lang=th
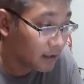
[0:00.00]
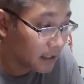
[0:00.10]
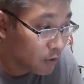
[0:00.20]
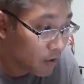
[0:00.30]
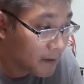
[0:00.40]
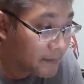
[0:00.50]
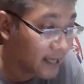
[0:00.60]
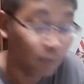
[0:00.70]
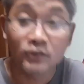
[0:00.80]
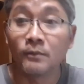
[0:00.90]
อโดยไม่มีเหตุผ
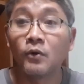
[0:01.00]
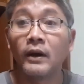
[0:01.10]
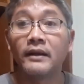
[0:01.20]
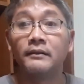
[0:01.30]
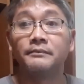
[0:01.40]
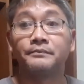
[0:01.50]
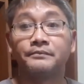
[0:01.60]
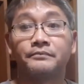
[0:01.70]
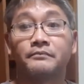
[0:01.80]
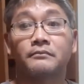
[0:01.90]
ลสมควร
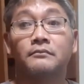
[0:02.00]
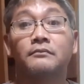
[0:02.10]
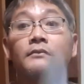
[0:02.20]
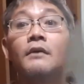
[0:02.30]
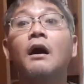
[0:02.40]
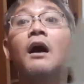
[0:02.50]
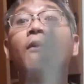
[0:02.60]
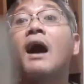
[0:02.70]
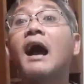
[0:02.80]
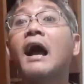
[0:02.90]
เอ้ยว่า
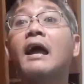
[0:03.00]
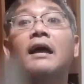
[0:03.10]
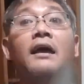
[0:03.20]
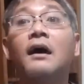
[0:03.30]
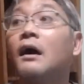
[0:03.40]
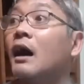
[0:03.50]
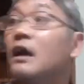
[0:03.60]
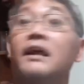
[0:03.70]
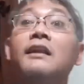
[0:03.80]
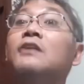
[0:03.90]
ไงวะเนี่
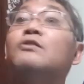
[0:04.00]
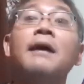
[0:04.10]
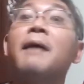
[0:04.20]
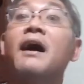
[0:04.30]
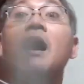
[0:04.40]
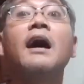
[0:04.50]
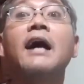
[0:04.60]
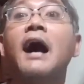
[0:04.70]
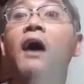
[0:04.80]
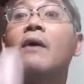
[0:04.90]
ยเดินอยู่หน้าบ้านเอ้ย
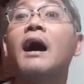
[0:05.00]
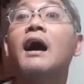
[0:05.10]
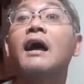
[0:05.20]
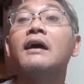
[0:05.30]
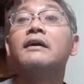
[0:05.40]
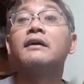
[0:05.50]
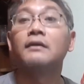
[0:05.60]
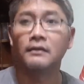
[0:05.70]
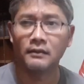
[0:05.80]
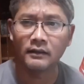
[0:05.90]
เงาวะ
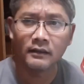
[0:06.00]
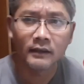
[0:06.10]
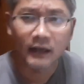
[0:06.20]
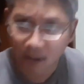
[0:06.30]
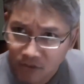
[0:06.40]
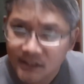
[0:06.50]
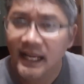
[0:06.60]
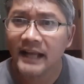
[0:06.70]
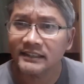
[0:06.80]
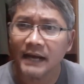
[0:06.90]
เเขาจะแจ้
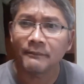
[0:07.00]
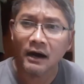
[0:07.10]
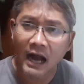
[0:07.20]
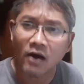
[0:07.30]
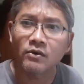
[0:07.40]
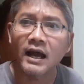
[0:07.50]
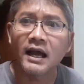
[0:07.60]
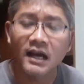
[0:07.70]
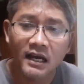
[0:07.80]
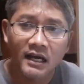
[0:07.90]
งจับเอาเงานะ
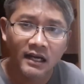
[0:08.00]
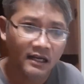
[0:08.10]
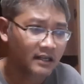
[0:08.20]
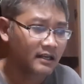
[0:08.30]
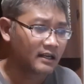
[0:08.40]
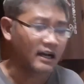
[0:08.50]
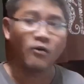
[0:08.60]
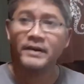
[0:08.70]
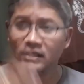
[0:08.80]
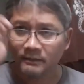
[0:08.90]
เขา
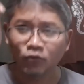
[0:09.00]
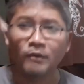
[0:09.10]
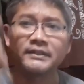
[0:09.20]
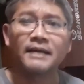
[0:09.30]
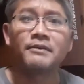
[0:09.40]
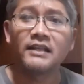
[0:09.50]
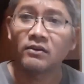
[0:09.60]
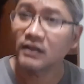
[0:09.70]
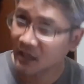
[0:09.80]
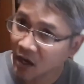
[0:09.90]
ไม่ได้เอาตำรวจมาจับอย่างเดียว
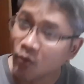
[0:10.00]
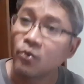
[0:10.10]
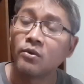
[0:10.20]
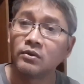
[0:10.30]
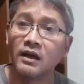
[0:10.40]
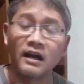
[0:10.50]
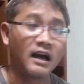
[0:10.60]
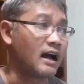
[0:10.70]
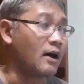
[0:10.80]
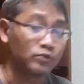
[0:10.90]
เนี่ยเอา
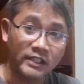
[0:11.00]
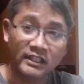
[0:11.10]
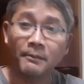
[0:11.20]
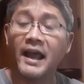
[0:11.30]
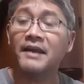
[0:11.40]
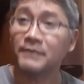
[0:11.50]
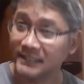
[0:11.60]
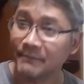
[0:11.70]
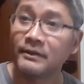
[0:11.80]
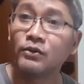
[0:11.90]
เอาจิตแพทย์มาจั
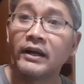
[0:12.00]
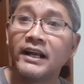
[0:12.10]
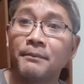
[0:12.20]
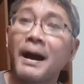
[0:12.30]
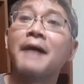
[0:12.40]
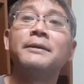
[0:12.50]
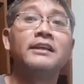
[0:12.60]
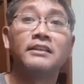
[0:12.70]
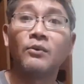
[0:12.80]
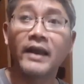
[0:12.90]
บมึงด้วยพาไปจิ
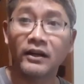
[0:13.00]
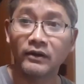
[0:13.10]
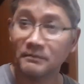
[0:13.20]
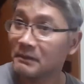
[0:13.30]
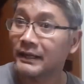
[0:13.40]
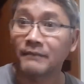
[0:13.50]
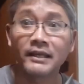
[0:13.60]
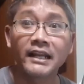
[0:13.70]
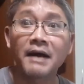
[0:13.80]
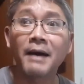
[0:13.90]
ตเวชด้วยถ้ามึงไปทำอย่าง
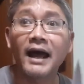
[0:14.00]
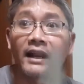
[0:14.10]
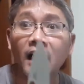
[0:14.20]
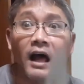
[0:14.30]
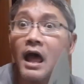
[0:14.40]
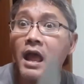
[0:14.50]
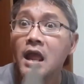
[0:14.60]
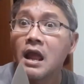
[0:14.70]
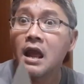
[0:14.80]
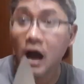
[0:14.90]
นี้หน้าบ้านเอ้ย
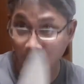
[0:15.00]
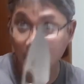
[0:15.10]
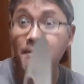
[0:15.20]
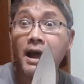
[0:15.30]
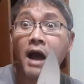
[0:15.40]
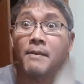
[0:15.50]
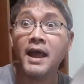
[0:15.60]
เอาไหมเอาไหม